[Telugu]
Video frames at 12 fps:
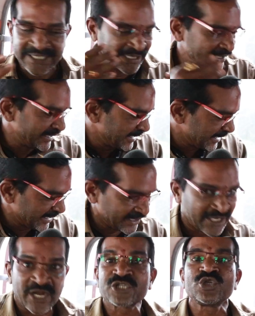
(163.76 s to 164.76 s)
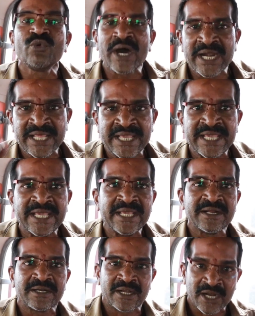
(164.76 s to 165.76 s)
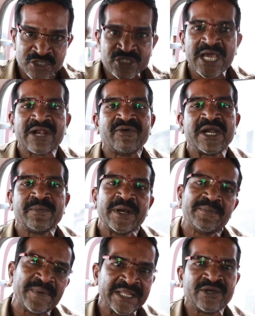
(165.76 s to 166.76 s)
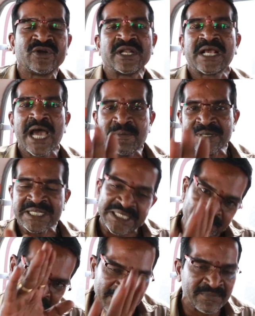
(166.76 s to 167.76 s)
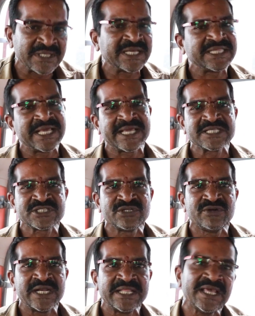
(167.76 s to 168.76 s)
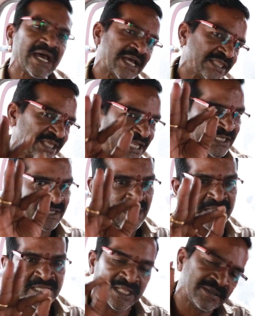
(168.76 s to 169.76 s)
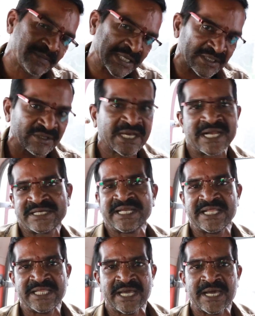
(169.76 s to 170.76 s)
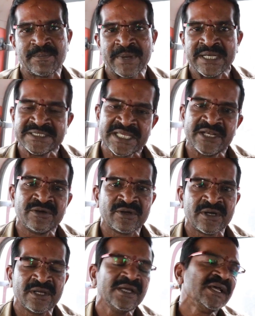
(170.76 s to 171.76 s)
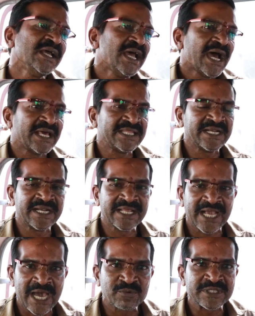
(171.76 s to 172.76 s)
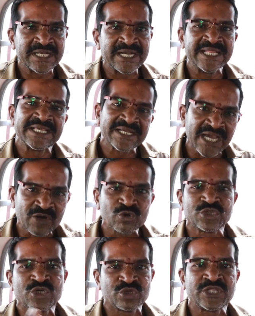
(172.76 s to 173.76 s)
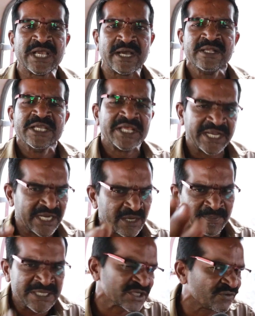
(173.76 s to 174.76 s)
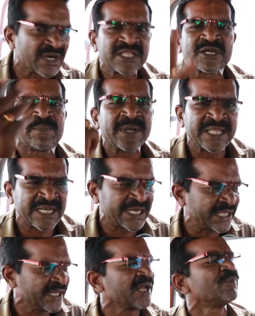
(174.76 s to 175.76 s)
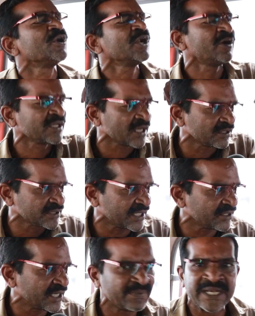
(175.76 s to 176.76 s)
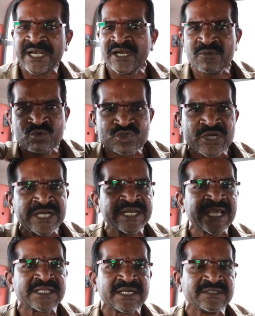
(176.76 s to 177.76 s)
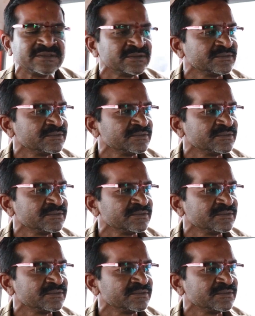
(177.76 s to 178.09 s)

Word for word: ఈ డ్రగ్స్ వాడే డ్రగ్స్కి అలవాటు పడిపోయినాయి కూడా కాబట్టి నెమ్మ నెమ్మదిగా తగ్గించడం అనేది అది ఎంత అది అది మాత్రం కరెక్ట్ అది ఆ పని చేయడం కూడా అదేంటంటే కాకపోతే ఏంటంటే ఇంకా కొద్ది కొద్దిగా రేట్లు పెంచడం వల్ల తప్పలేదండి డబ్బులు ఉన్నవాడు తాగుతాడు డబ్బులు లేనట్టు మూసుకొని ఇంటికి వెళ్తాడు